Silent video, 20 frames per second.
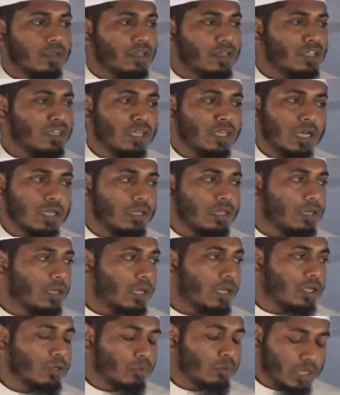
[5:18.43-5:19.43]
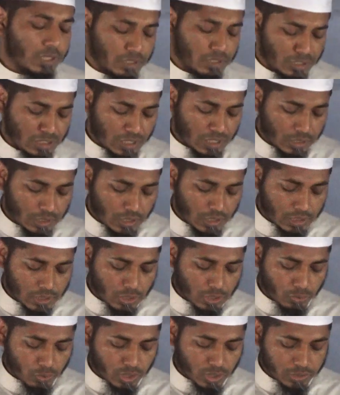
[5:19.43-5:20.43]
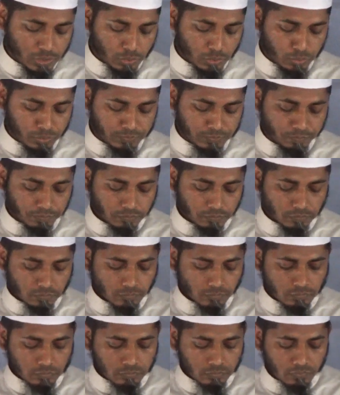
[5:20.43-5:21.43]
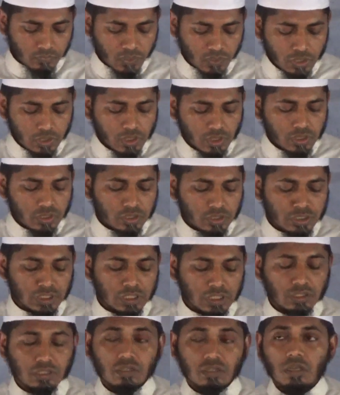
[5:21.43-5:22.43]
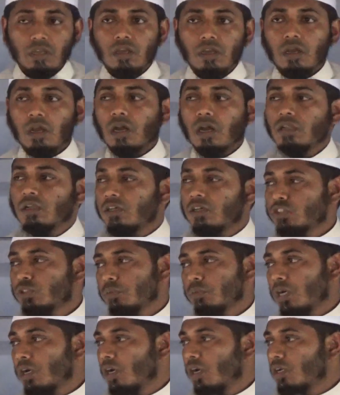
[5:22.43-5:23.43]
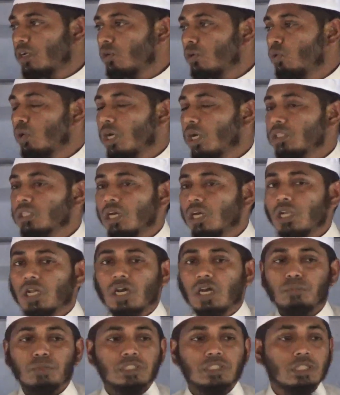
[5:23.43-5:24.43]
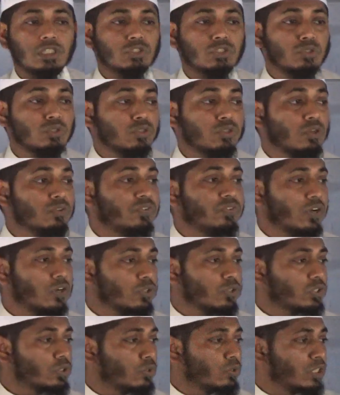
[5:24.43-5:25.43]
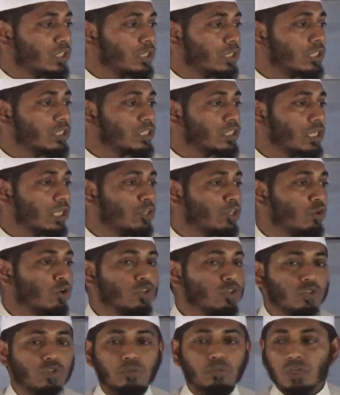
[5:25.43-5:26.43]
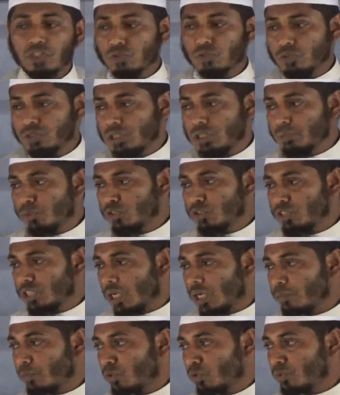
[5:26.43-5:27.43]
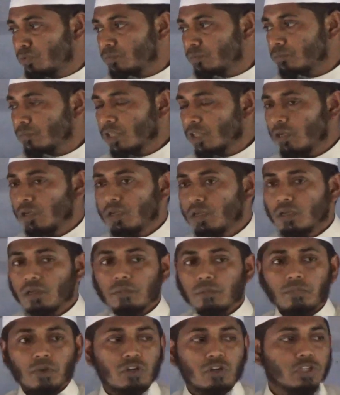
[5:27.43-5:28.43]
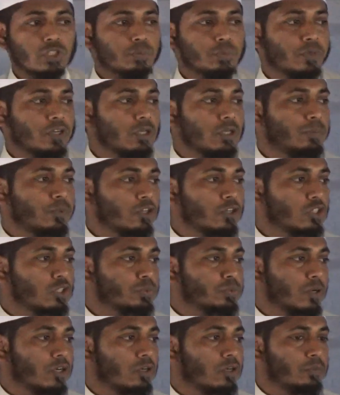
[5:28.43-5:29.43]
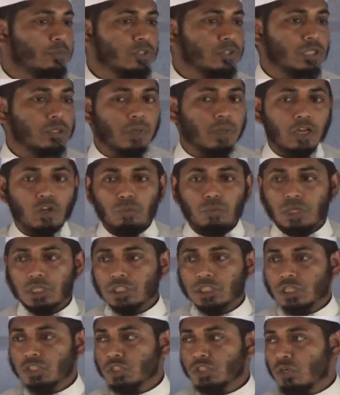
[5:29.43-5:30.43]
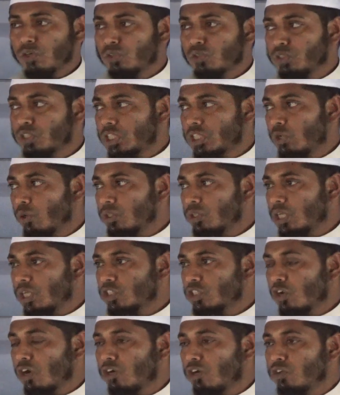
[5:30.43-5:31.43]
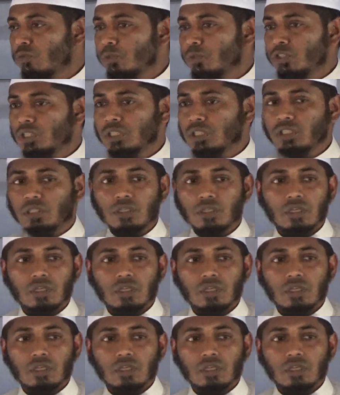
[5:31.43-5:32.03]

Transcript: ইন্না আলিল্লাহ ইন্না ইলাইহে রাজিউন জি আল্লাহ সুবাহান হুয়া তালা আমাদের জন্য ফরজ করে দিয়েছিলেন ঐক্যবদ্ধ জীবন যাপন পরস্পরে পরস্পরের প্রতি ভালোবাসা সহনশীলতা সহানুভূতি